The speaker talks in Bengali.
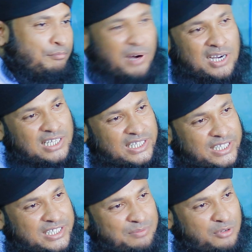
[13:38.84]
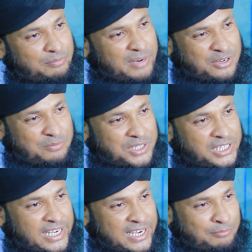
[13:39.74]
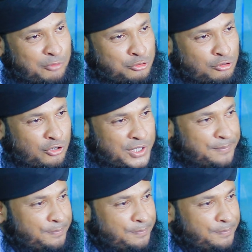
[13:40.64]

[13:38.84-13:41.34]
বাংলাতে যেমন বারো মাসে এক বছর হয়